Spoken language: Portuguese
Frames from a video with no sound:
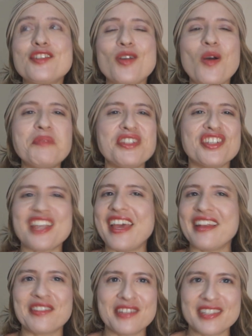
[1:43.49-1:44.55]
de
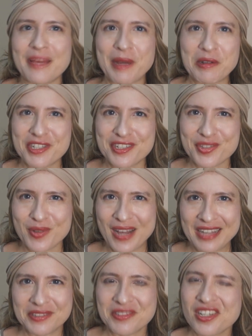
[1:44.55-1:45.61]
objetos
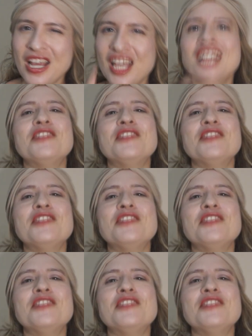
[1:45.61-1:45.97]
amaldiçoados.